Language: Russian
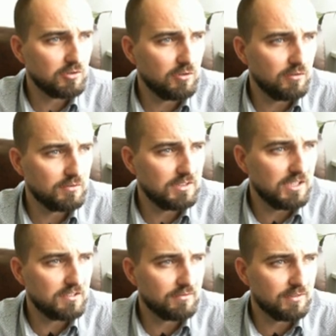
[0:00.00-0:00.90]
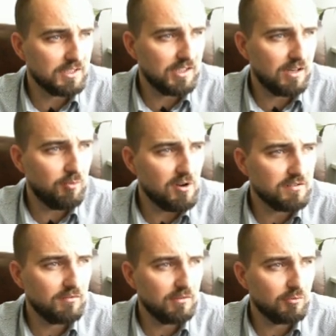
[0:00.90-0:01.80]
что здесь в разделе
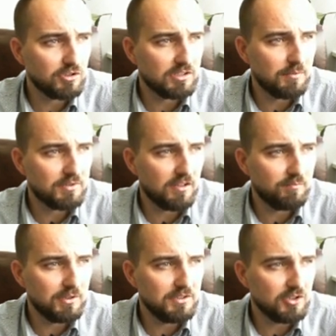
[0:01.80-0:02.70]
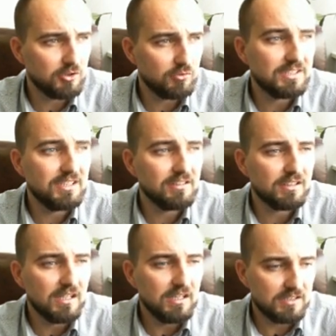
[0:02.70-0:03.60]
«Пользователь» вы можете написать в поддержку и
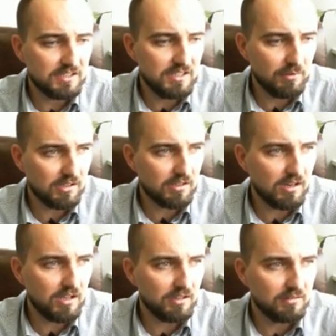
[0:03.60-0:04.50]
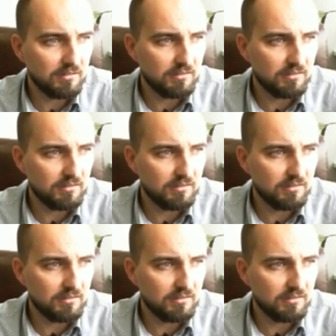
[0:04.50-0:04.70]
сделать снимок экрана.